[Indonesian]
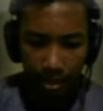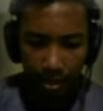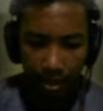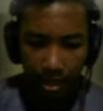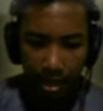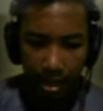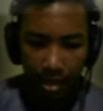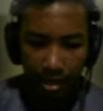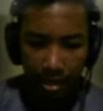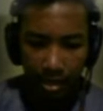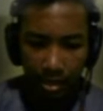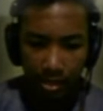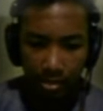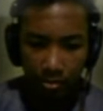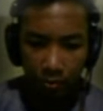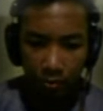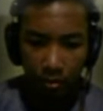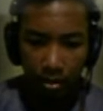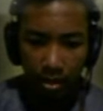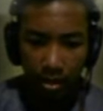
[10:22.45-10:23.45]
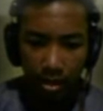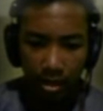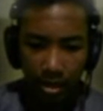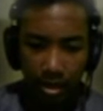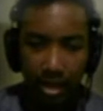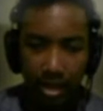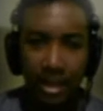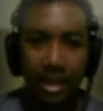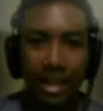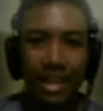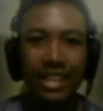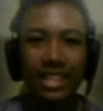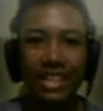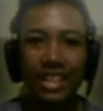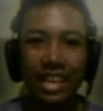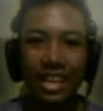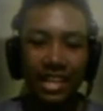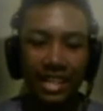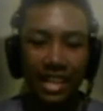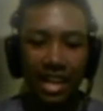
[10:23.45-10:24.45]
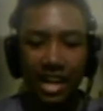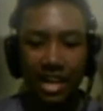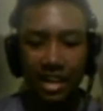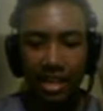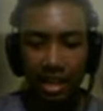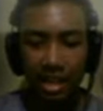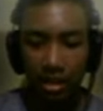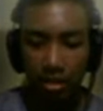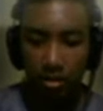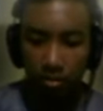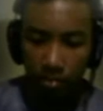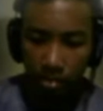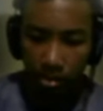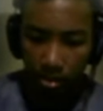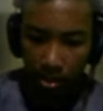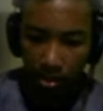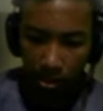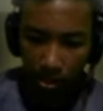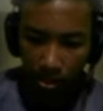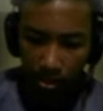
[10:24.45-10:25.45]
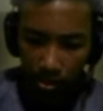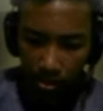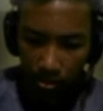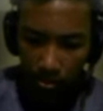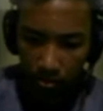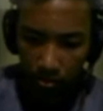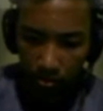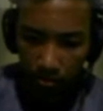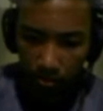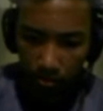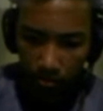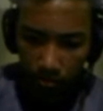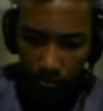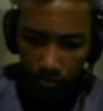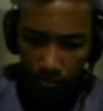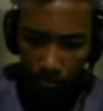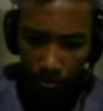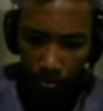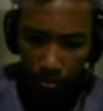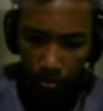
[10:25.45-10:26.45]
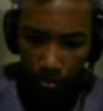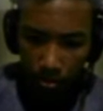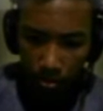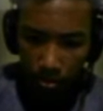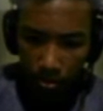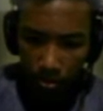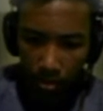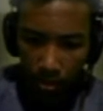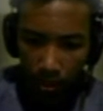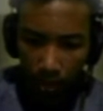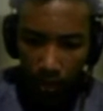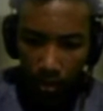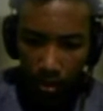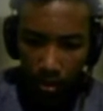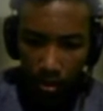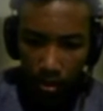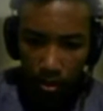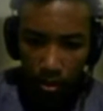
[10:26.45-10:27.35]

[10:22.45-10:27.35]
Tangan hilang semua Tiga tangan hilang Oh masih ada lagi satu Lah